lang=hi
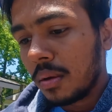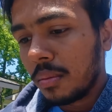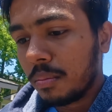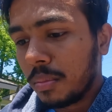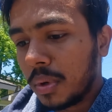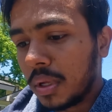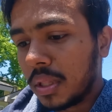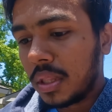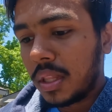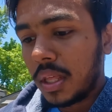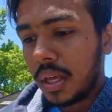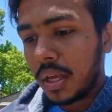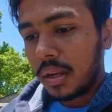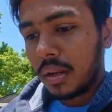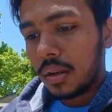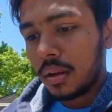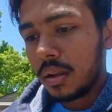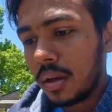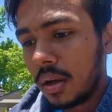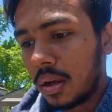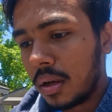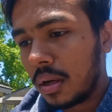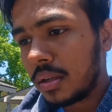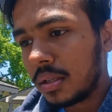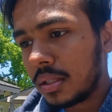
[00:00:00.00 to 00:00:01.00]
बट देन
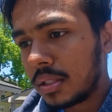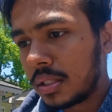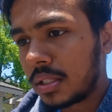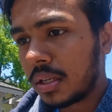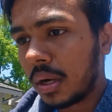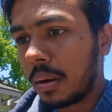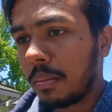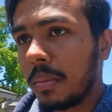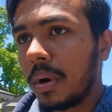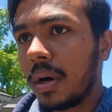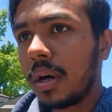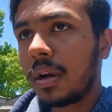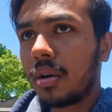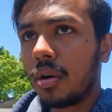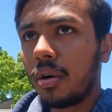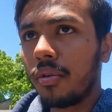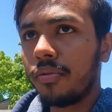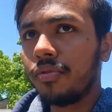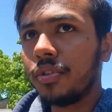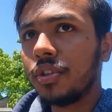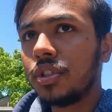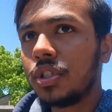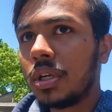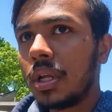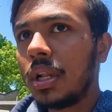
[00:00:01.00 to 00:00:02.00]
समर
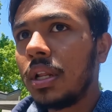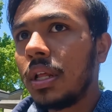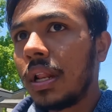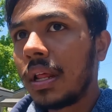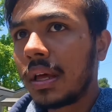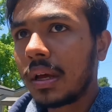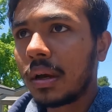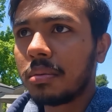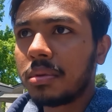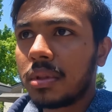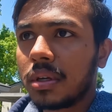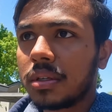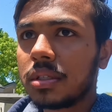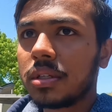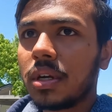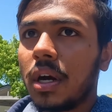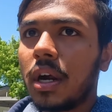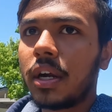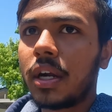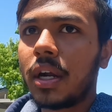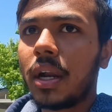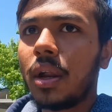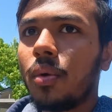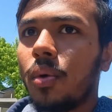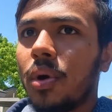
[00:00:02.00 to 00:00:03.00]
ऑफिशियली लाइक अभी तक
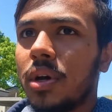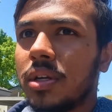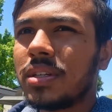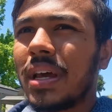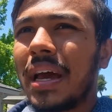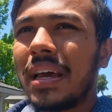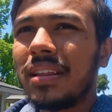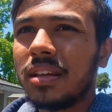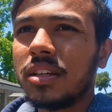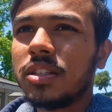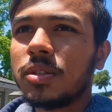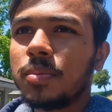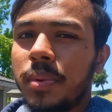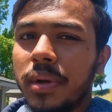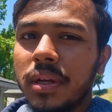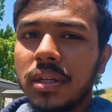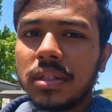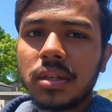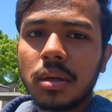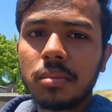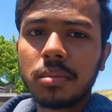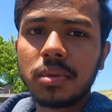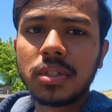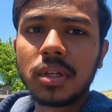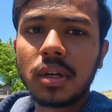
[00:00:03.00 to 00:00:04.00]
स्टार्ट नहीं हुआ है आई थिंक स्प्रिंग
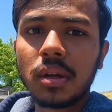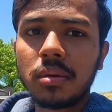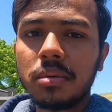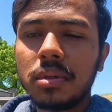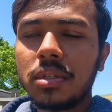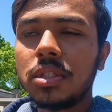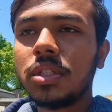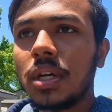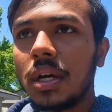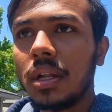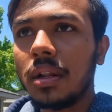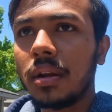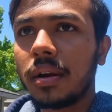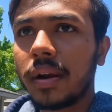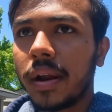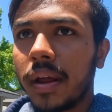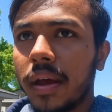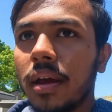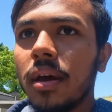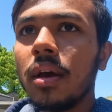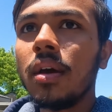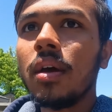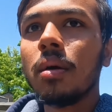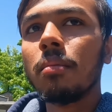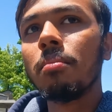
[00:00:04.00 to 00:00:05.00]
सेमेस्टर अभी चल रहा
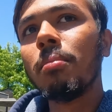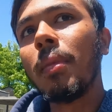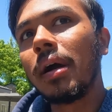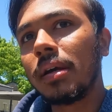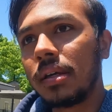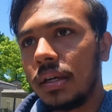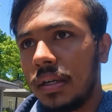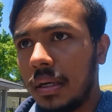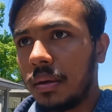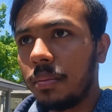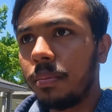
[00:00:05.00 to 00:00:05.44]
है बाकी